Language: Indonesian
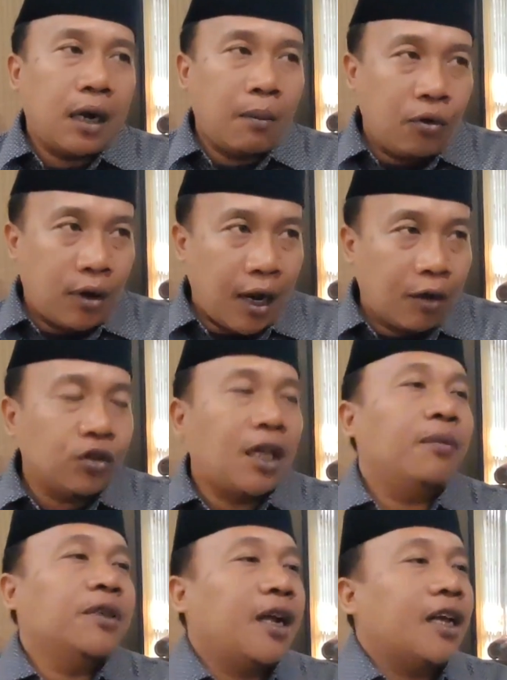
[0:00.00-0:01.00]
enam orang
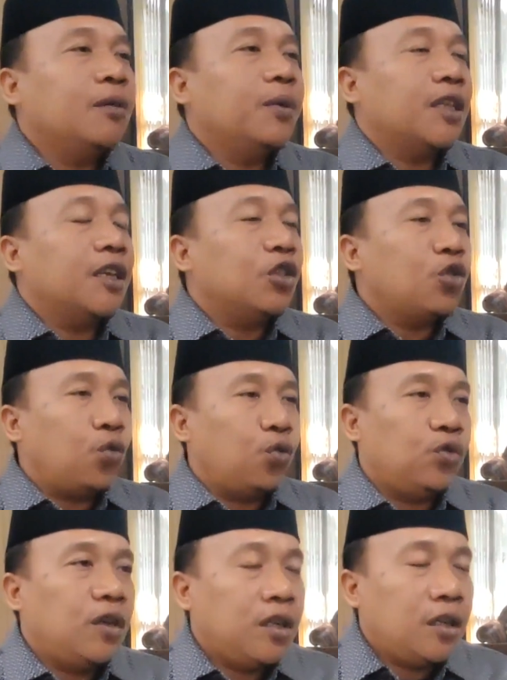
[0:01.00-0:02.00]
anggota misalkan seperti itu.
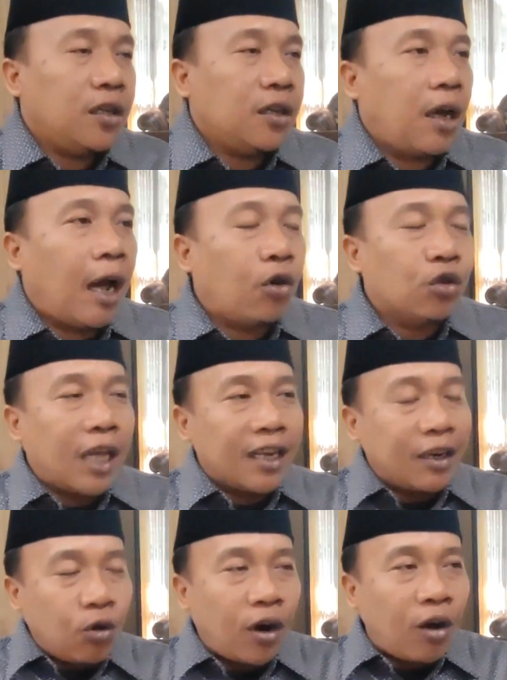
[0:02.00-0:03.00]
Jadi
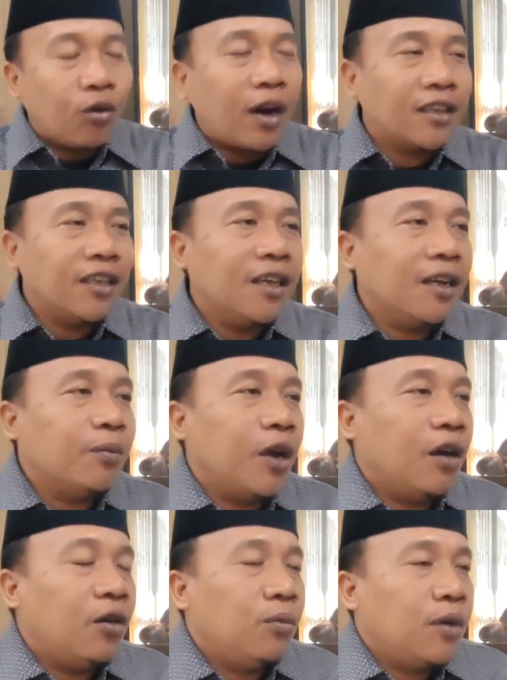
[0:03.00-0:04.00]
anggota orang-orangnya ya
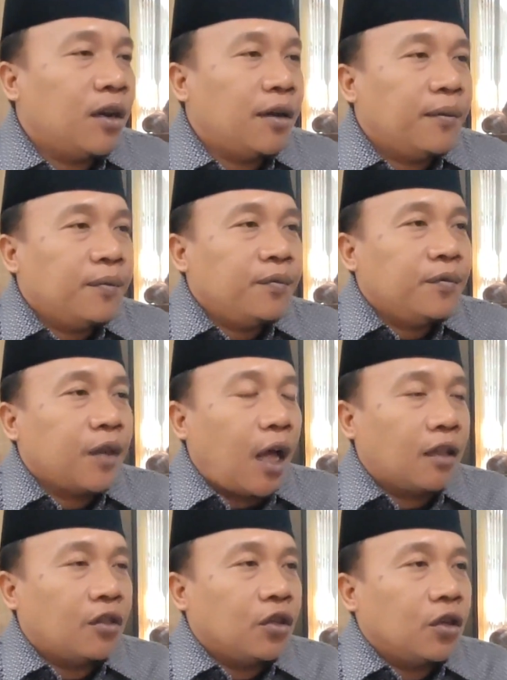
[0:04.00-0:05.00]
belum lah.
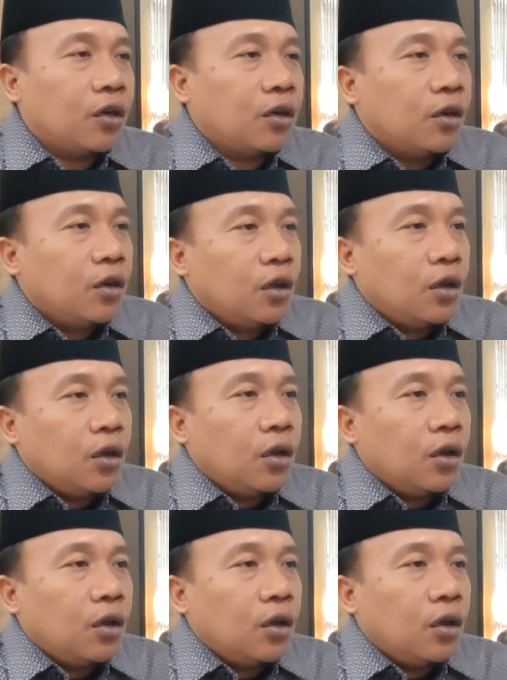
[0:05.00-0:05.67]
Finalisasinya kapan